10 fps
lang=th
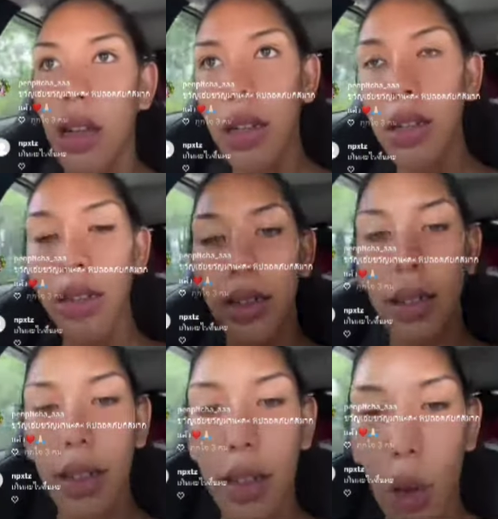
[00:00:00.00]
เออ
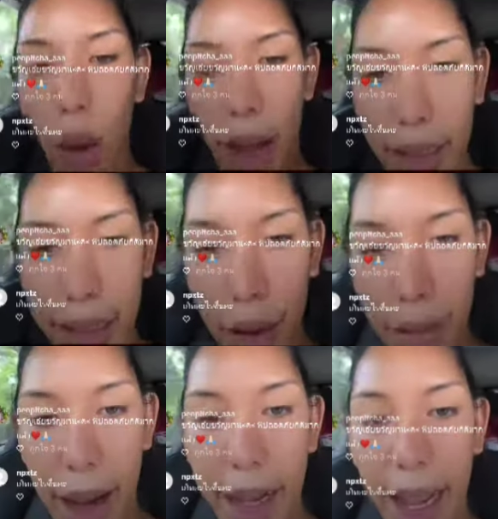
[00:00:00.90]
ขวัญเอยขวัญ
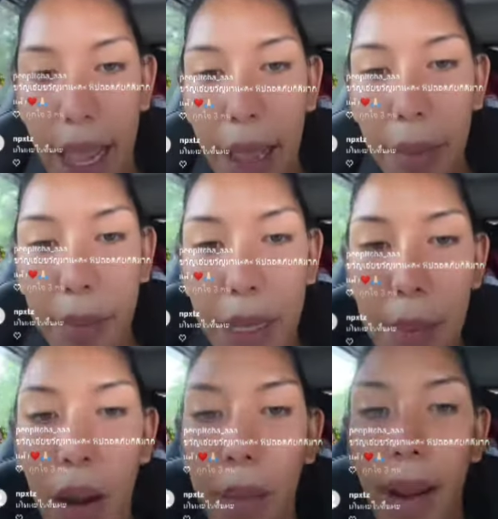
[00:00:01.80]
มานะคะ พี่
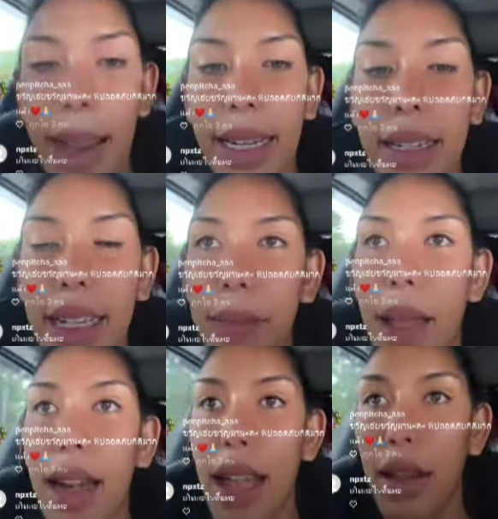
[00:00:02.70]
ปลอดภัยก็ดี
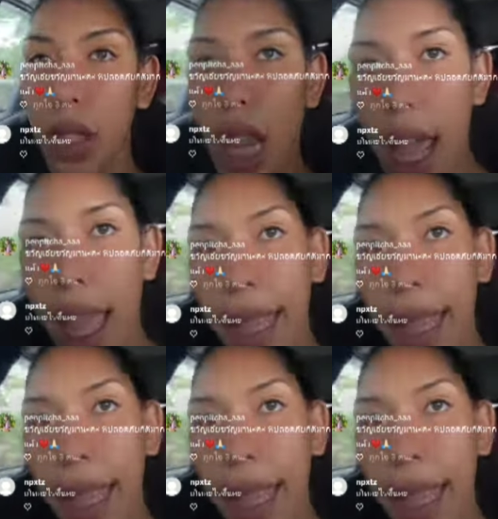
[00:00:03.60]
มากแล้ว ใช่